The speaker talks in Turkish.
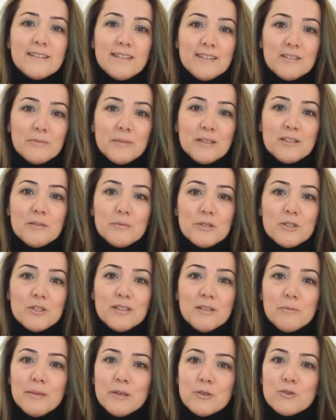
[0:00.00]
yaratmak
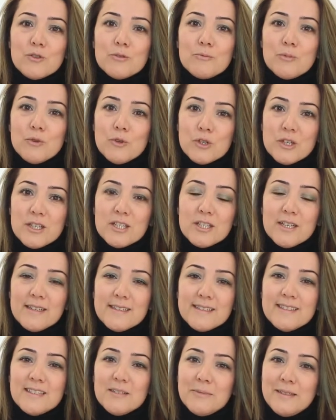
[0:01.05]
amacıyla pek çok proje
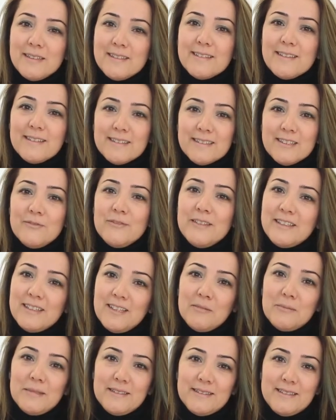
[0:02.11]
içerisinde ben de aktif yer
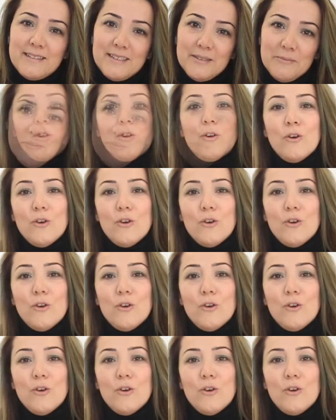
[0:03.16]
almaktayım.